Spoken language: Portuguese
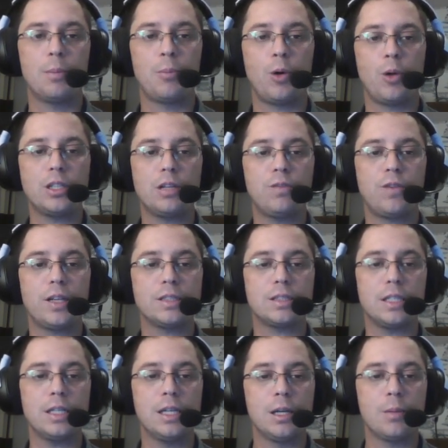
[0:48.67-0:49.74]
podem
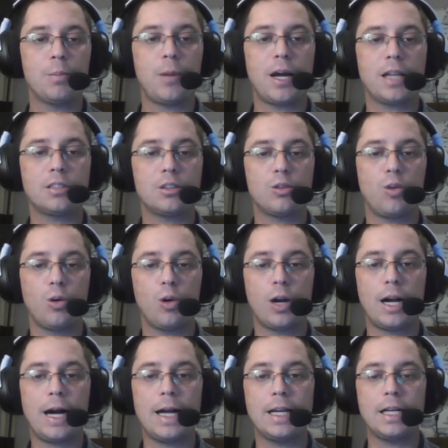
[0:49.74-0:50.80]
fazer para se
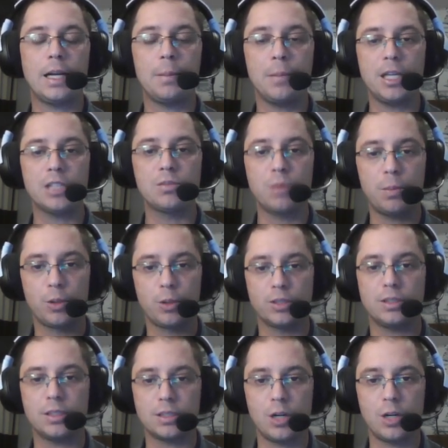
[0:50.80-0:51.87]
colocarem na mesma
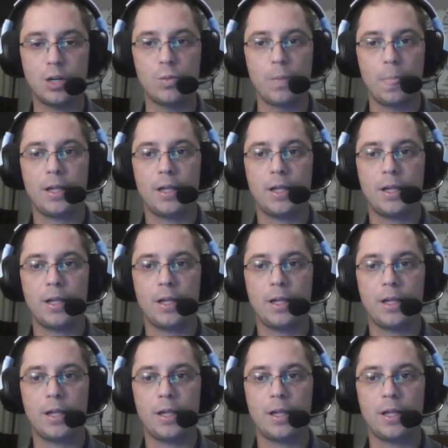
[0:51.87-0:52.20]
posição